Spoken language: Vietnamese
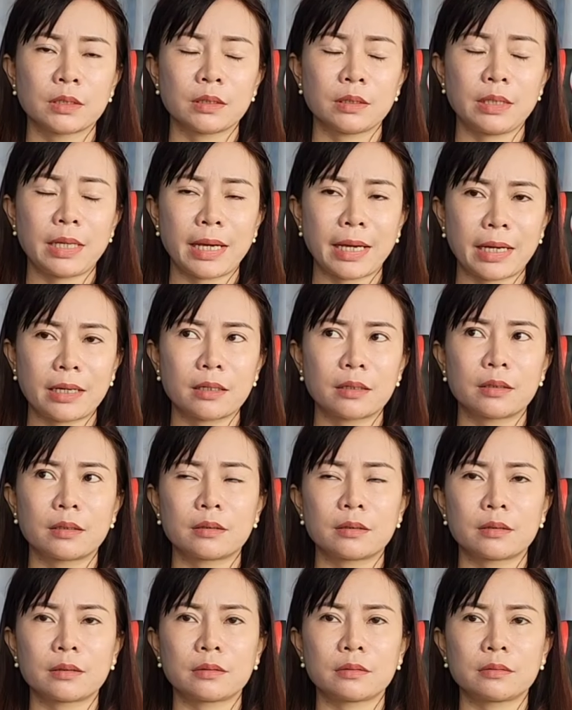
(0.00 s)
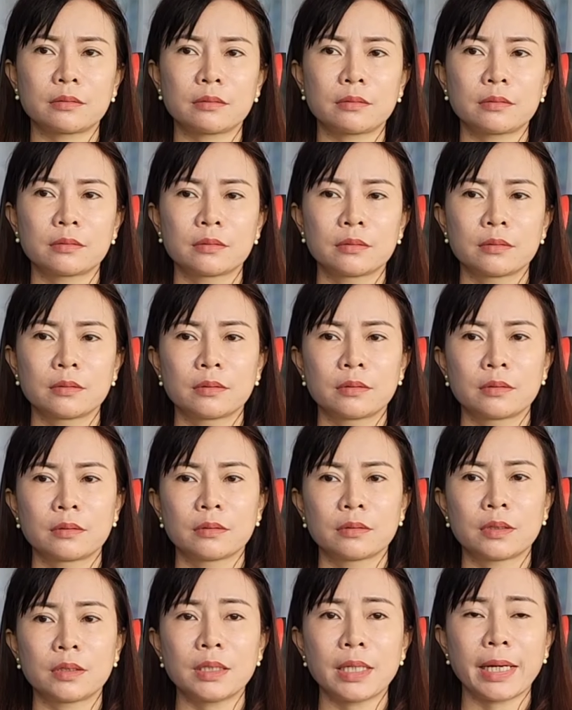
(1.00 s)
Dạ, à,
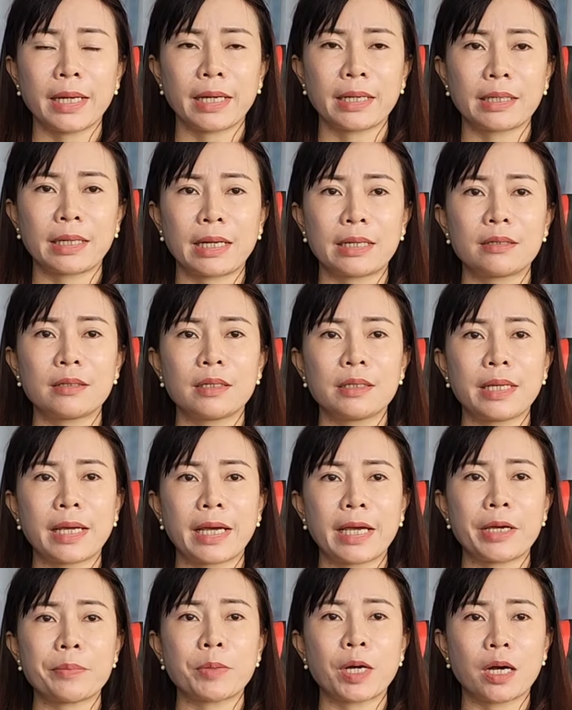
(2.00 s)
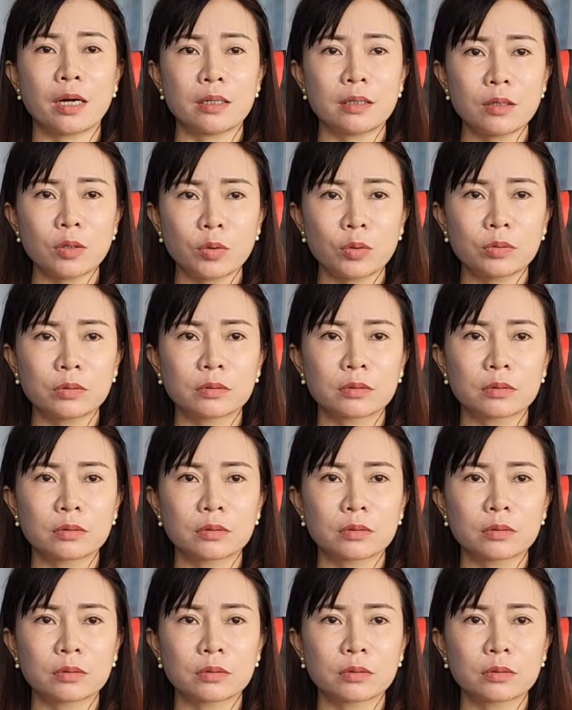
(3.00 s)
cửa hàng là nơi nhà em ở luôn.